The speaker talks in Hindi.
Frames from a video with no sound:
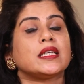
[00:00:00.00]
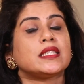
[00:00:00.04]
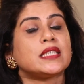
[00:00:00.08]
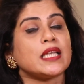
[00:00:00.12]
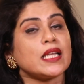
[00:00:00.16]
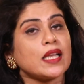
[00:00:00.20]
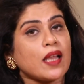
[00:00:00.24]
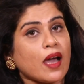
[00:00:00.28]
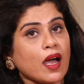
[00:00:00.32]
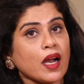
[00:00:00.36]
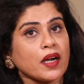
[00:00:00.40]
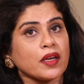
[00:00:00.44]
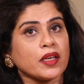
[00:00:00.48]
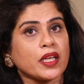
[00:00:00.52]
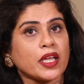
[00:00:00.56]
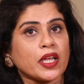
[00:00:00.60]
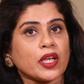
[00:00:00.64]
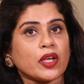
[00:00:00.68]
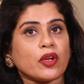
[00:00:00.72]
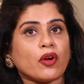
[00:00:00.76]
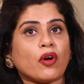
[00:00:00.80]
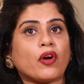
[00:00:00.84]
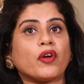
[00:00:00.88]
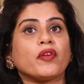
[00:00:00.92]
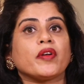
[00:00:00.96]
टिलार
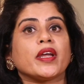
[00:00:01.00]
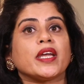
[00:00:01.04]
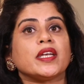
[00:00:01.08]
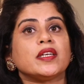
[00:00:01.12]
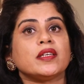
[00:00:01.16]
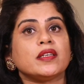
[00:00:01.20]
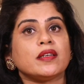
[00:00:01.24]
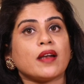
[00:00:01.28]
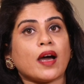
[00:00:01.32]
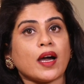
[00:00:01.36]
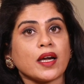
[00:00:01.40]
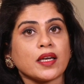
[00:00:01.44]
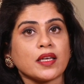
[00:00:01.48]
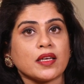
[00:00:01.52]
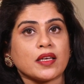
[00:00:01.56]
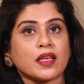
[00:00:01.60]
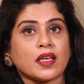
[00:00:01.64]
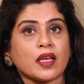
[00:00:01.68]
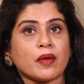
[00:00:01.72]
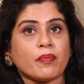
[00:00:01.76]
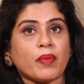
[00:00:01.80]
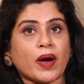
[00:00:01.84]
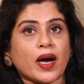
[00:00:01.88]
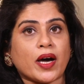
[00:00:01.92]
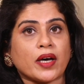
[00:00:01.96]
के और एडिनाके
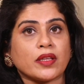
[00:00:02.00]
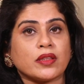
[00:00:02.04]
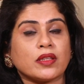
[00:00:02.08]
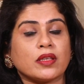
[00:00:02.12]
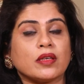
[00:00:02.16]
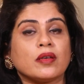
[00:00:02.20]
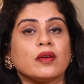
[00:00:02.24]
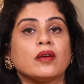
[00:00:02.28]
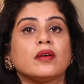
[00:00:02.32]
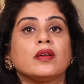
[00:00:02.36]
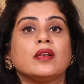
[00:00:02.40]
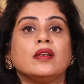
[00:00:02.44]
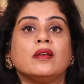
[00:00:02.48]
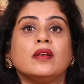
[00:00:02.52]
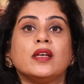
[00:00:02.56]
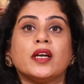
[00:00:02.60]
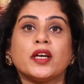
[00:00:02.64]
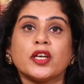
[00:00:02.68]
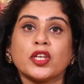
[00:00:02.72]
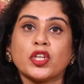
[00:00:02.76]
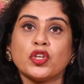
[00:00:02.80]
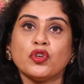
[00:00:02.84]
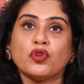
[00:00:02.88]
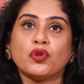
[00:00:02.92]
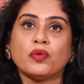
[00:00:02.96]
के बाद
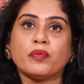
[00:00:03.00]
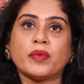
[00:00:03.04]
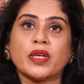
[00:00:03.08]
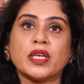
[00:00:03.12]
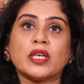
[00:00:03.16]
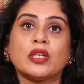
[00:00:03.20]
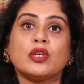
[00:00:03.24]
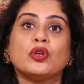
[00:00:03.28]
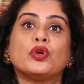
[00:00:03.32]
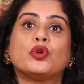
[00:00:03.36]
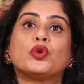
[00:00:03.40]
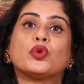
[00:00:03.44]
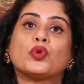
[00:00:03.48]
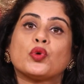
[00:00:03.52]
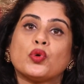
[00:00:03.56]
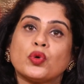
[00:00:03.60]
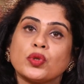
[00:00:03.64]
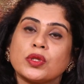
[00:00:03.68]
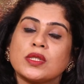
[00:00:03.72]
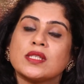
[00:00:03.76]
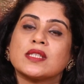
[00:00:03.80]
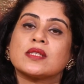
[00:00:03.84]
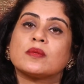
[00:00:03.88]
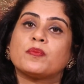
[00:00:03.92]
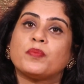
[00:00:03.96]
लड़कियों में
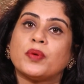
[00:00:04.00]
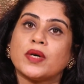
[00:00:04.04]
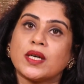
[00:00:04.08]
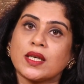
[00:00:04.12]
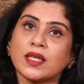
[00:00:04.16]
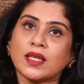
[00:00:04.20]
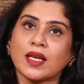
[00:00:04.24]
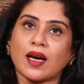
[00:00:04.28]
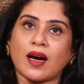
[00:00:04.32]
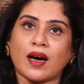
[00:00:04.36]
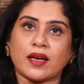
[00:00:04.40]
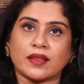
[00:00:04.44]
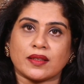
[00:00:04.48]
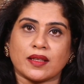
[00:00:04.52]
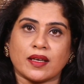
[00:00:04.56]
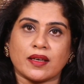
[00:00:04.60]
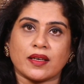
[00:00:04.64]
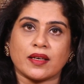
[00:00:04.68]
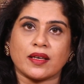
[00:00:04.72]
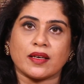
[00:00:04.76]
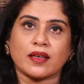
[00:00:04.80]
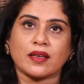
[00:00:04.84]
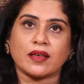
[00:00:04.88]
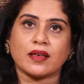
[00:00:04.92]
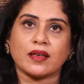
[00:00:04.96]
ग्रोथ स्पर्ट आता
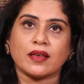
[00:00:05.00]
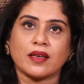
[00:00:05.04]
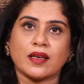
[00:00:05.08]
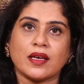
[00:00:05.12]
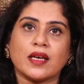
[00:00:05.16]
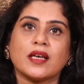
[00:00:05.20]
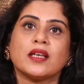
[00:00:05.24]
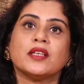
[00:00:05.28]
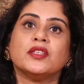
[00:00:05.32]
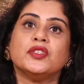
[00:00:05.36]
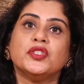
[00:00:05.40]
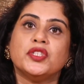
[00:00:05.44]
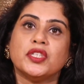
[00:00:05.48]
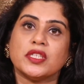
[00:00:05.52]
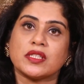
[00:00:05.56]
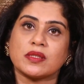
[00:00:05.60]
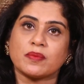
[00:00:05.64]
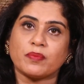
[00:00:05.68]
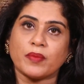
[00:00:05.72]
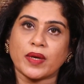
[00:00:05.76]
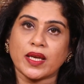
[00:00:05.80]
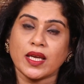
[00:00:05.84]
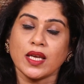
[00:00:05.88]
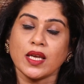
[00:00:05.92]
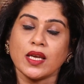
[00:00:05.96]
है
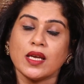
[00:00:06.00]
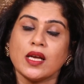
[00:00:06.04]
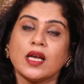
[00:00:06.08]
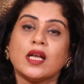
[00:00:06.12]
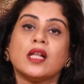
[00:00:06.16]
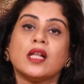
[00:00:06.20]
जिसमें